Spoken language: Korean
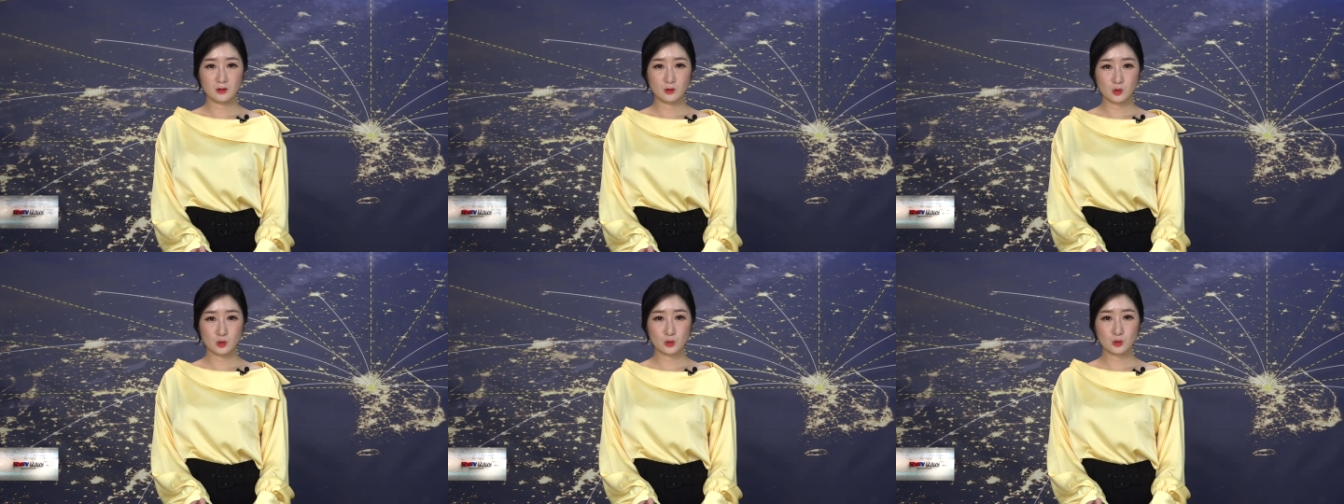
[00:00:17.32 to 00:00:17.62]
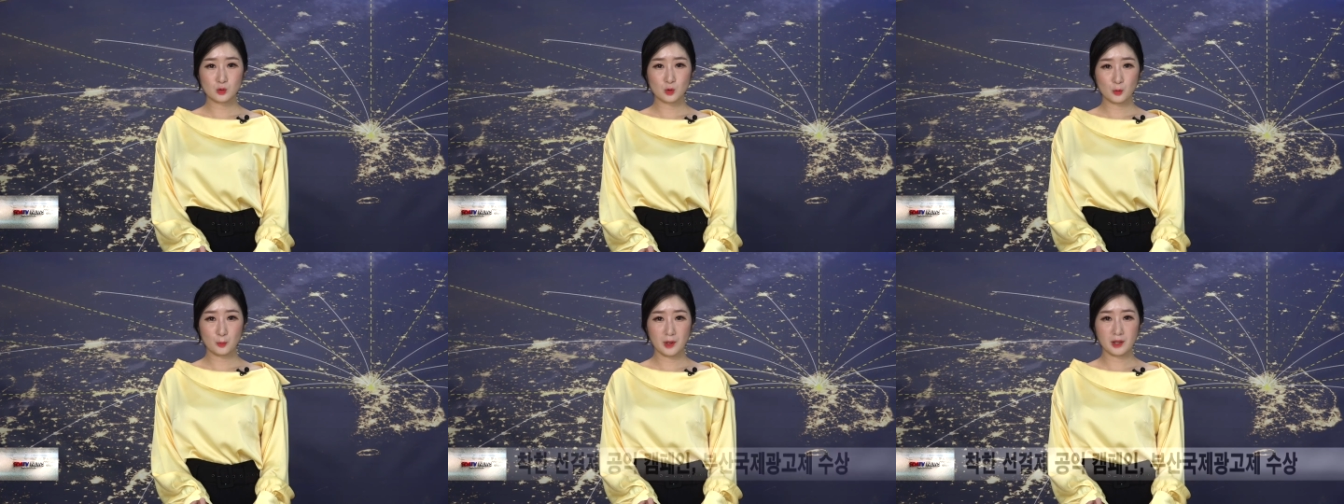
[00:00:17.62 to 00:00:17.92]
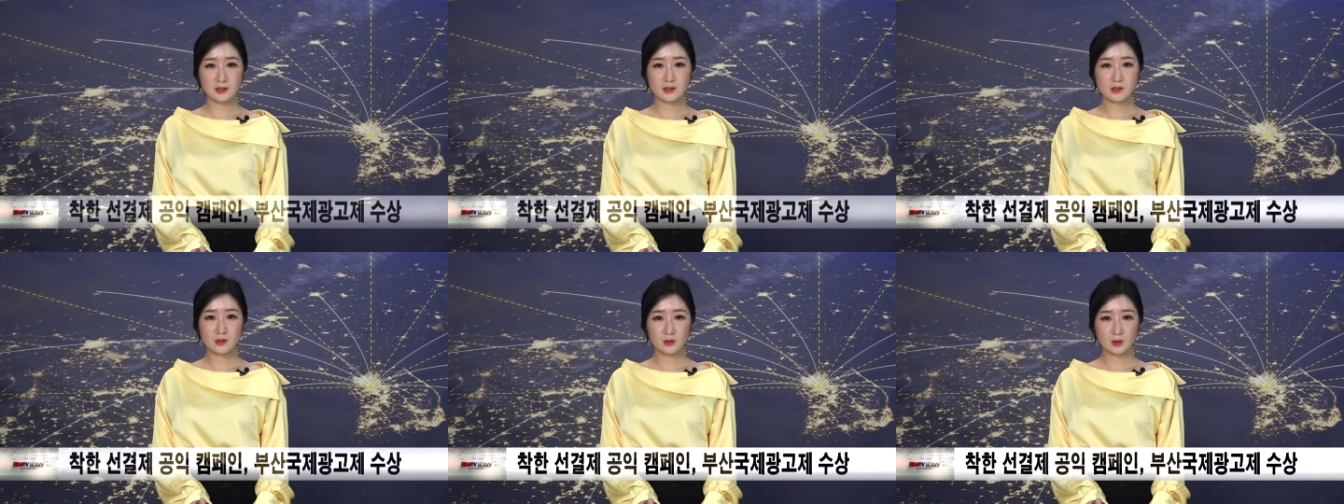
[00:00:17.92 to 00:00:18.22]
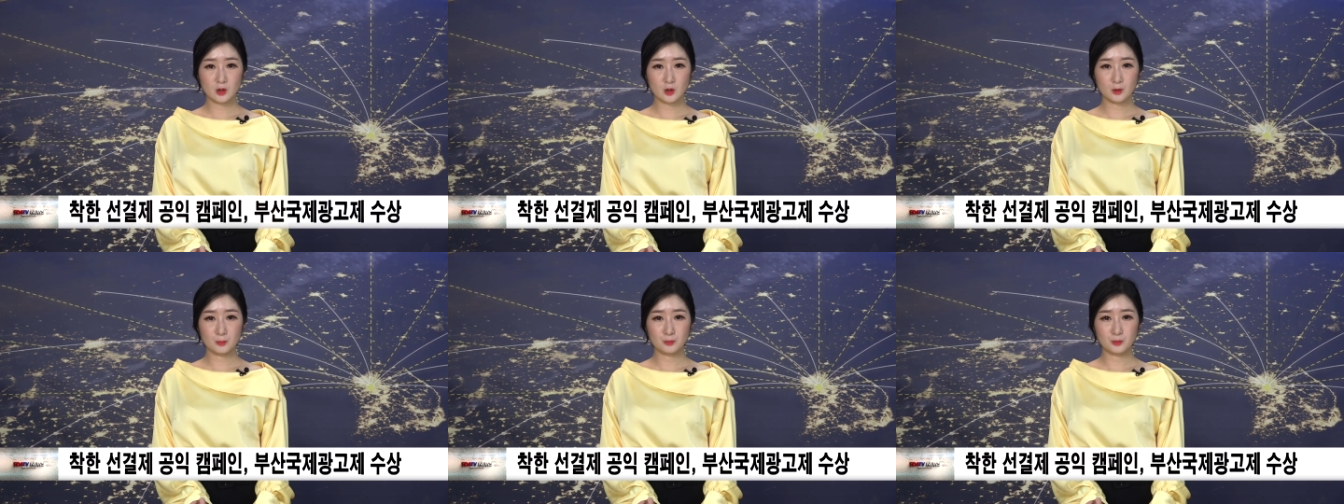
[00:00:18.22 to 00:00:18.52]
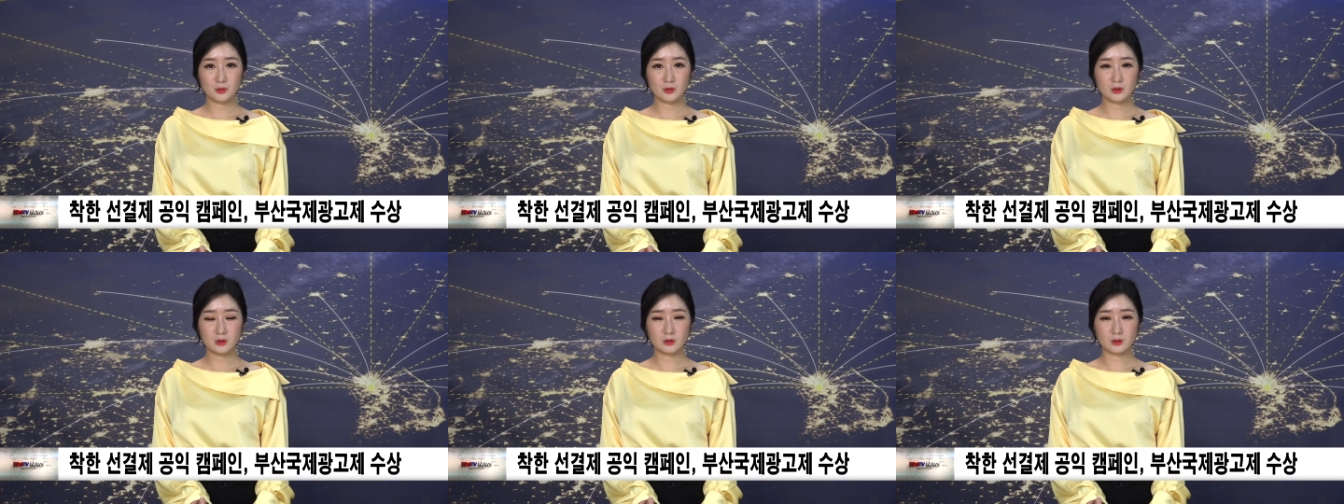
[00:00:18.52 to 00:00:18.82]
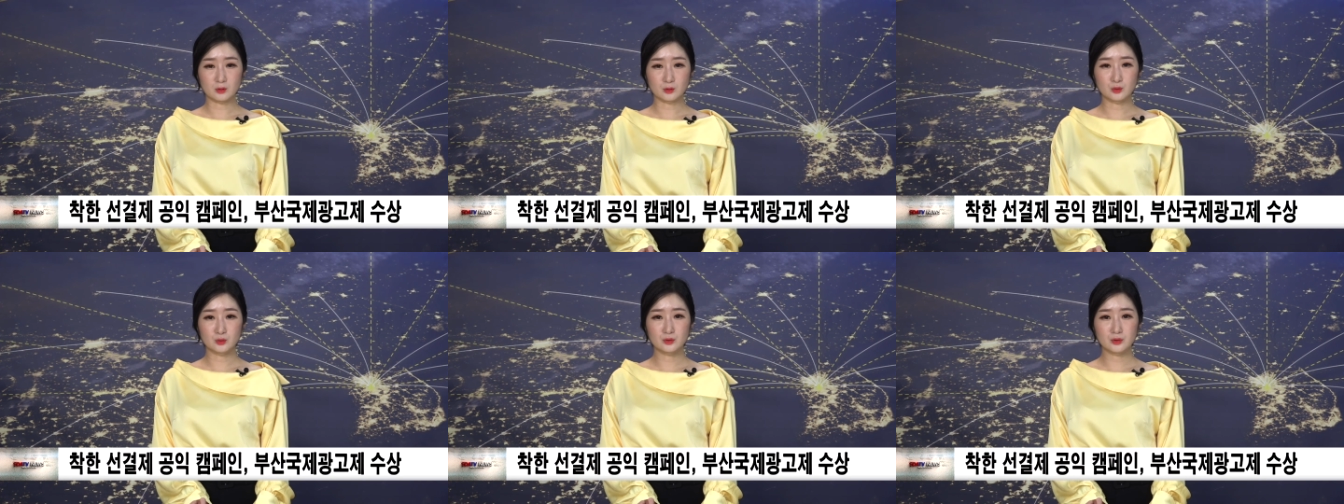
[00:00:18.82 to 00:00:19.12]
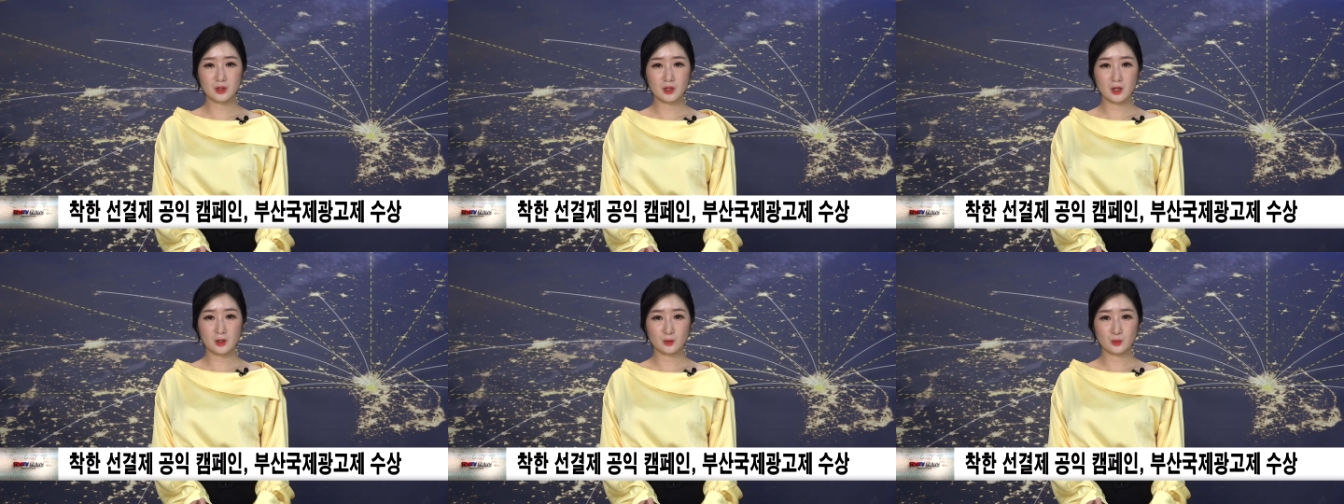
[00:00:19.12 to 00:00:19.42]
중소벤처기업부는
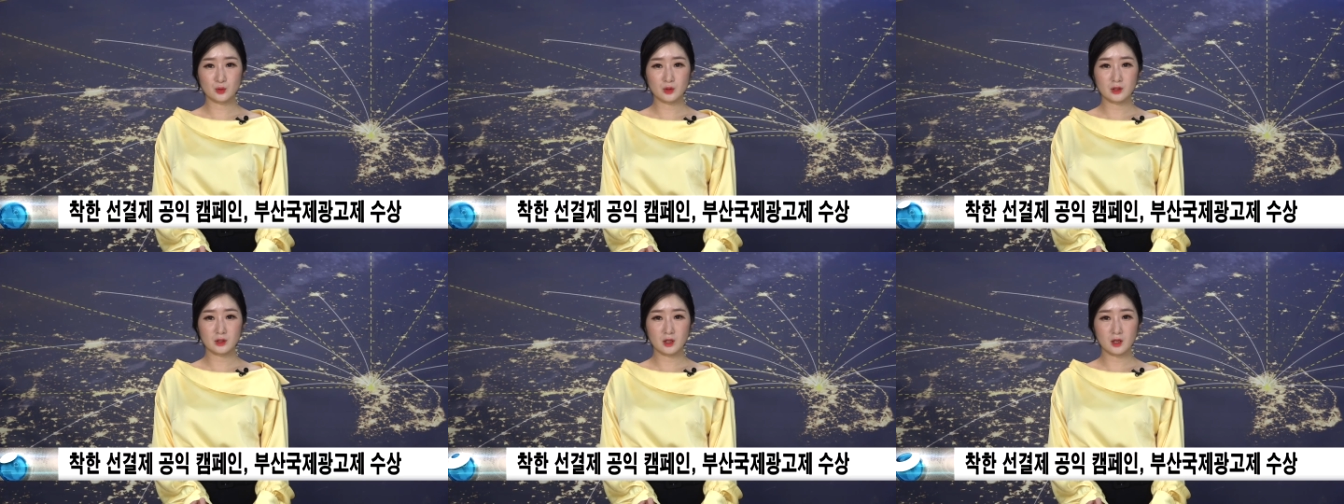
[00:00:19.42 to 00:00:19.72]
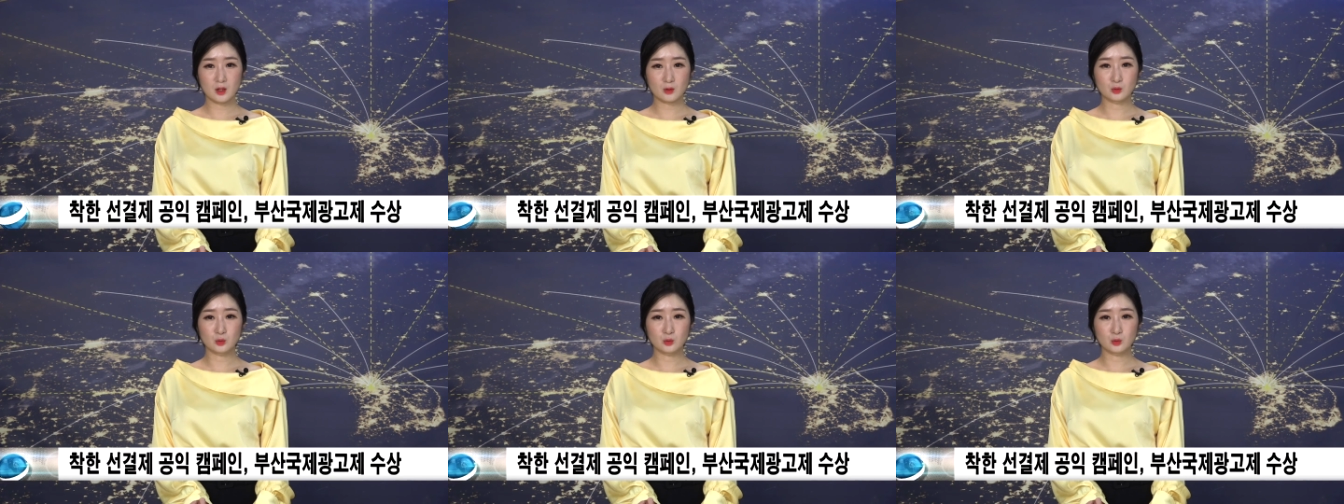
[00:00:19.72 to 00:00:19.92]
국내 유일의